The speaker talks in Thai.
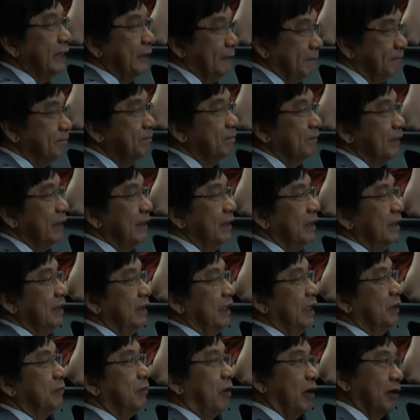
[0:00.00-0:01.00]

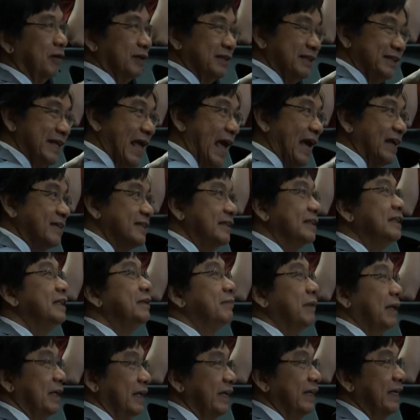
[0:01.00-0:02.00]
30%แล้วบอกแยก
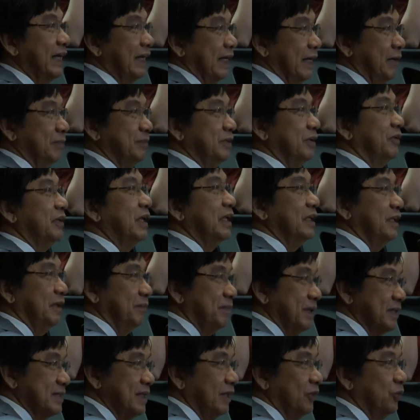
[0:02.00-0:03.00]
ชื่อมาเลยนะครับ เจ้าหน้า
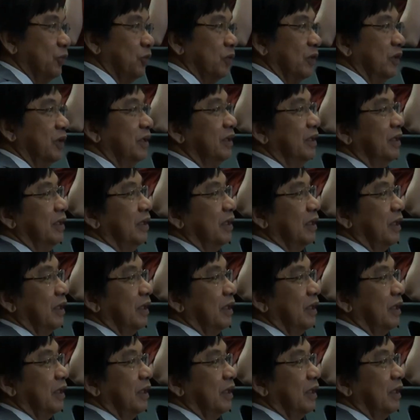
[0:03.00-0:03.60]
ที่พัสดุ